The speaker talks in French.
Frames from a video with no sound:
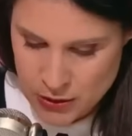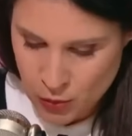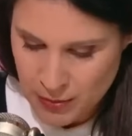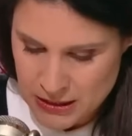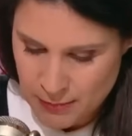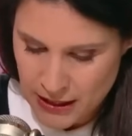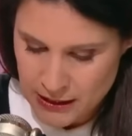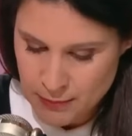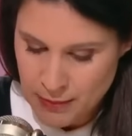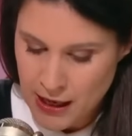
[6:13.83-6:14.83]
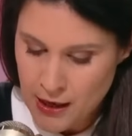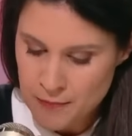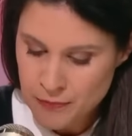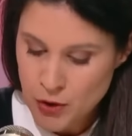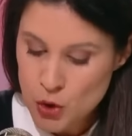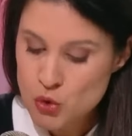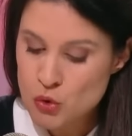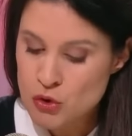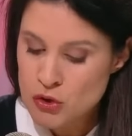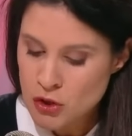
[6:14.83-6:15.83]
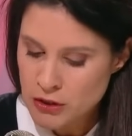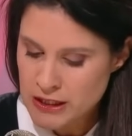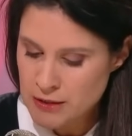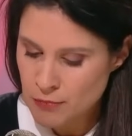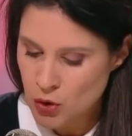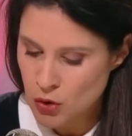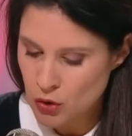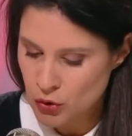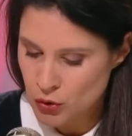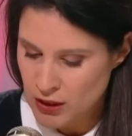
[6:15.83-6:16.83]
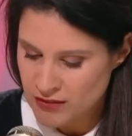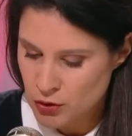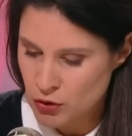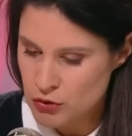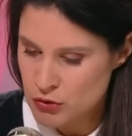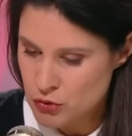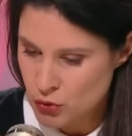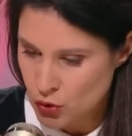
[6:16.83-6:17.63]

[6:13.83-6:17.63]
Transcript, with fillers: qui ne sont pas épargnées par ce sentiment que la violence